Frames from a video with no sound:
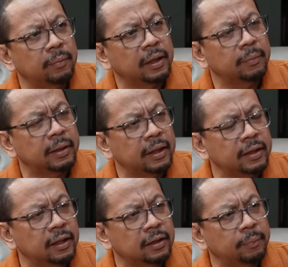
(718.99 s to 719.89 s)
bagaimana
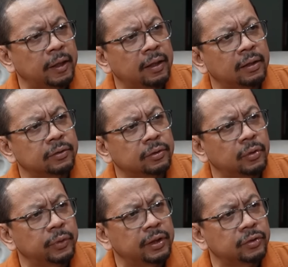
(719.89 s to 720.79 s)
kinerja Pak
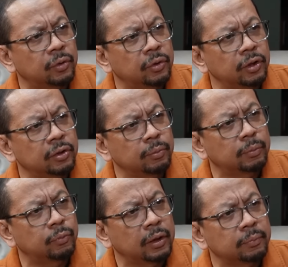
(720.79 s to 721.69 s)
Jokowi di Solo itu
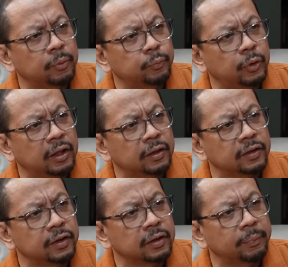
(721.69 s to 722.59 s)
membuat popularitasnya